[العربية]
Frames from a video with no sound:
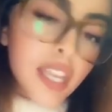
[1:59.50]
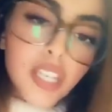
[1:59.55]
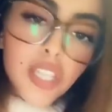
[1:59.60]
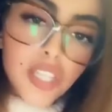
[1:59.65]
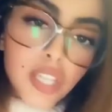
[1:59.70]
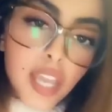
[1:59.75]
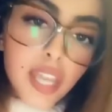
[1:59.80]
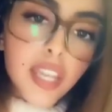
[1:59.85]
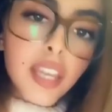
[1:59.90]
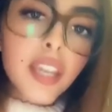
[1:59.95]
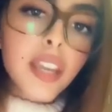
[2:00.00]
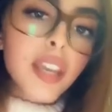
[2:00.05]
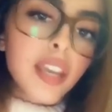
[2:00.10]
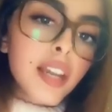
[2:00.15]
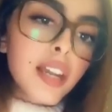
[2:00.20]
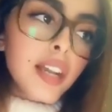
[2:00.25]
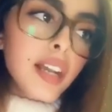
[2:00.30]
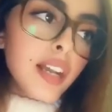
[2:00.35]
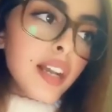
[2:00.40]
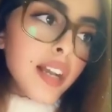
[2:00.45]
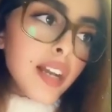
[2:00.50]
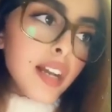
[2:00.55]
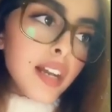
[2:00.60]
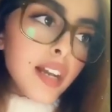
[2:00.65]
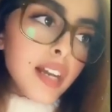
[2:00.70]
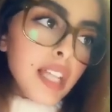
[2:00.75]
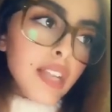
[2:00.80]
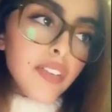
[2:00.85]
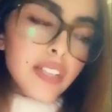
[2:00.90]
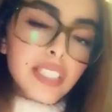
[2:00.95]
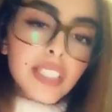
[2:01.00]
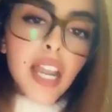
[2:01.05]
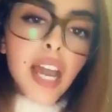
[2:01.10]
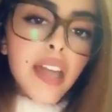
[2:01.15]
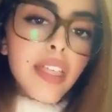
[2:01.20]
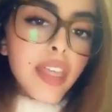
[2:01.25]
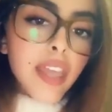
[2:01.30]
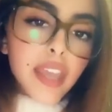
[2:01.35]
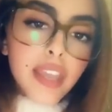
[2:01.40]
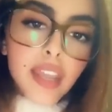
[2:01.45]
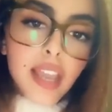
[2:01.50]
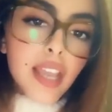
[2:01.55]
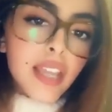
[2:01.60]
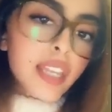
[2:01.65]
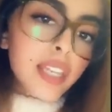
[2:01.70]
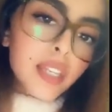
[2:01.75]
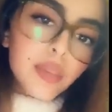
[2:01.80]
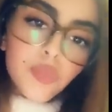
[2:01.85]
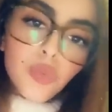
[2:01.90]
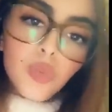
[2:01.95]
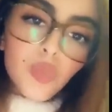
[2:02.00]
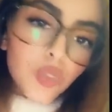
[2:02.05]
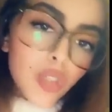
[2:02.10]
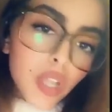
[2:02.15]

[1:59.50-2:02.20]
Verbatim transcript: ثاني شيء الفترة هذه أنا أكلي مو